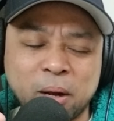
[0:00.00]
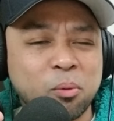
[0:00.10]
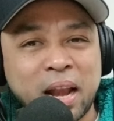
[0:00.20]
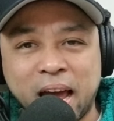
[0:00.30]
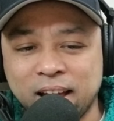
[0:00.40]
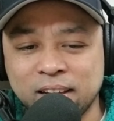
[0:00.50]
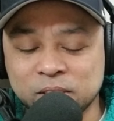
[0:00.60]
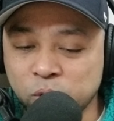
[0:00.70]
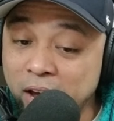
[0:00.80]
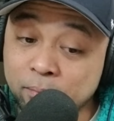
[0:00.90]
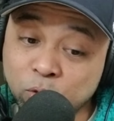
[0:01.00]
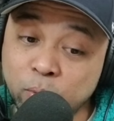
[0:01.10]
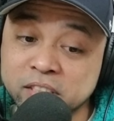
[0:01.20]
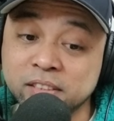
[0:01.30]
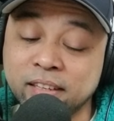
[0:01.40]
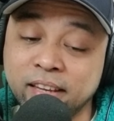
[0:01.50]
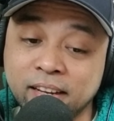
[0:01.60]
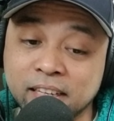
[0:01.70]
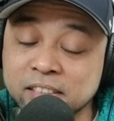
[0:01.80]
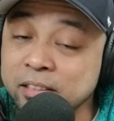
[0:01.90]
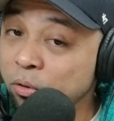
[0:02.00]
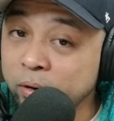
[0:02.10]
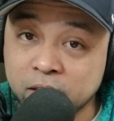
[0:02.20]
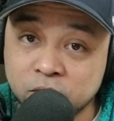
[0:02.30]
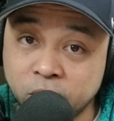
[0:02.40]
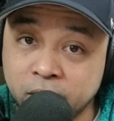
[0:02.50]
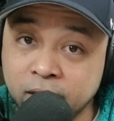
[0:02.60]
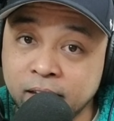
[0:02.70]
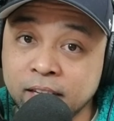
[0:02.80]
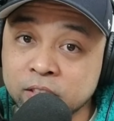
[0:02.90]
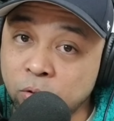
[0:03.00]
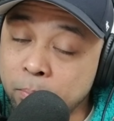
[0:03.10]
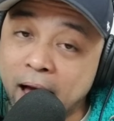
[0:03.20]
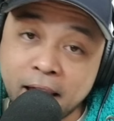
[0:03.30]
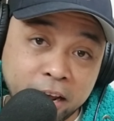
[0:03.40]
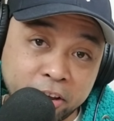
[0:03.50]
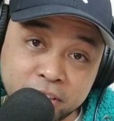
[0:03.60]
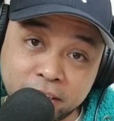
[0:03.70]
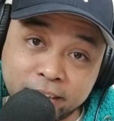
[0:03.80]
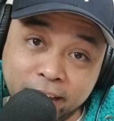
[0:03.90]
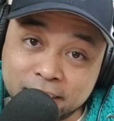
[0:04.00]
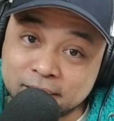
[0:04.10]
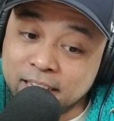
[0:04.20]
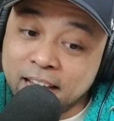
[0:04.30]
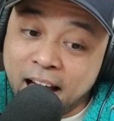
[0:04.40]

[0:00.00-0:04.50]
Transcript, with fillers: Pero wala. So I have to watch it again kasi hindi ko na-enjoy. So bahala kayo dyan guys.